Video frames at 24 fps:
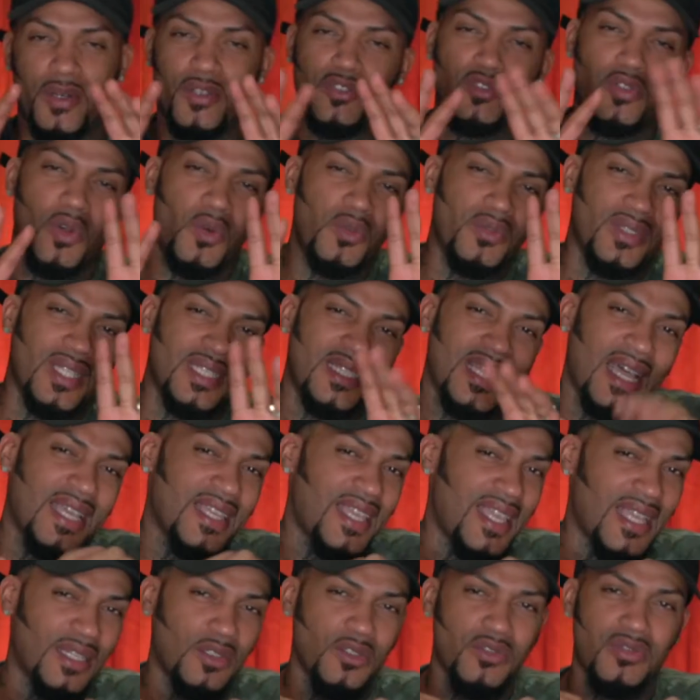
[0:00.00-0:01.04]
pero eso es un
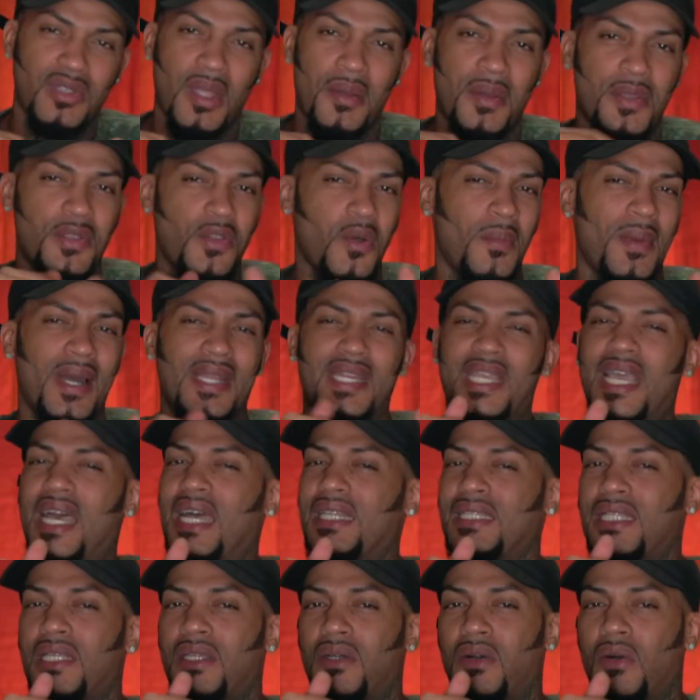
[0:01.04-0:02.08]
detalle, ya tú sabes, yo
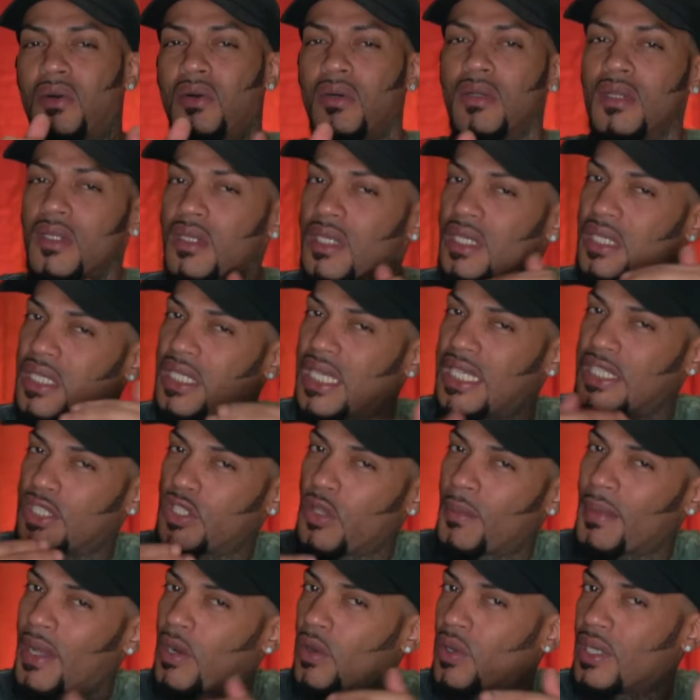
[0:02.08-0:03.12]
maniático,
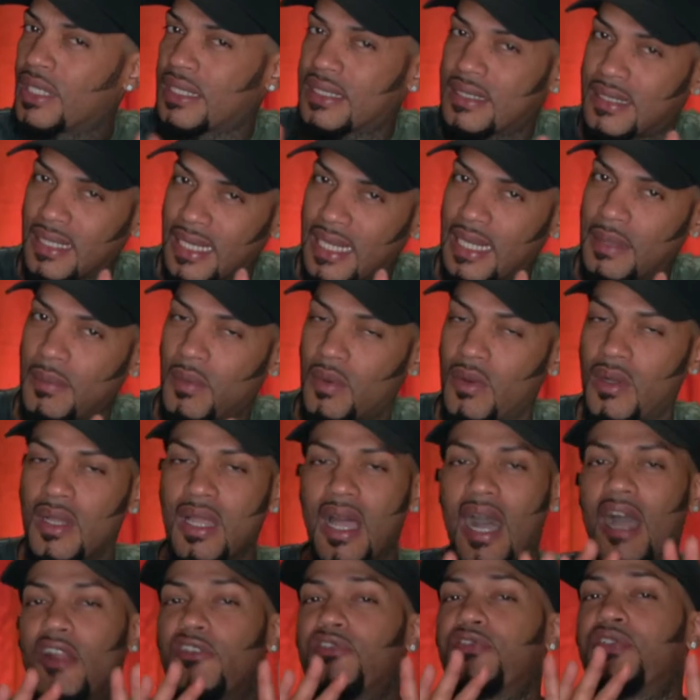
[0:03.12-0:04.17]
yéndome a los extremos.
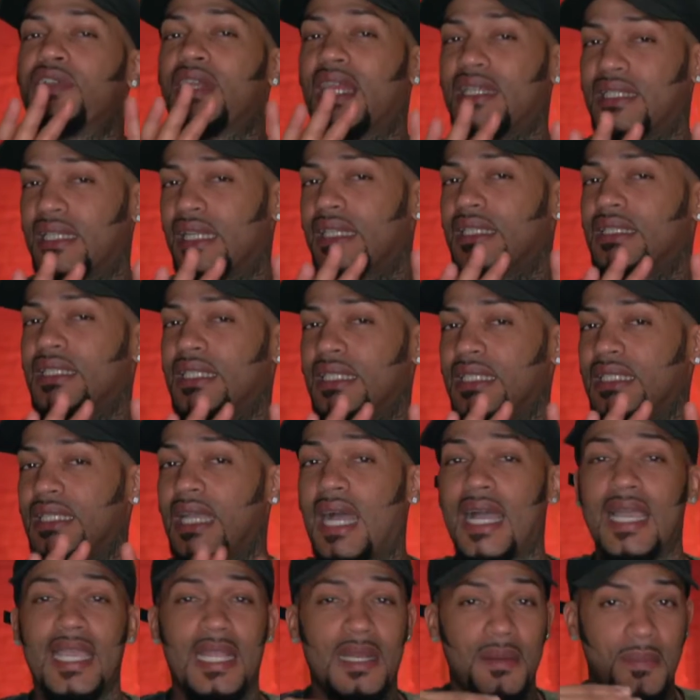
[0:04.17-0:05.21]
Al final del
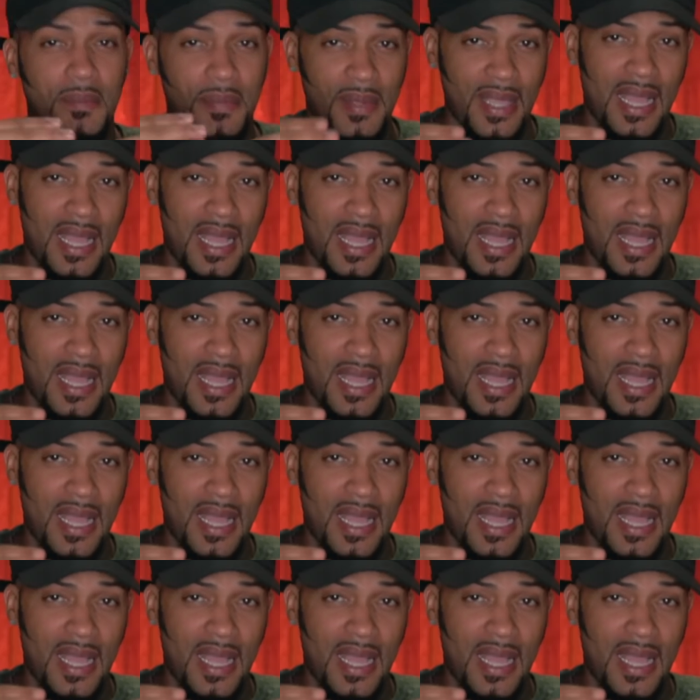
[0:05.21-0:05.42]
día, el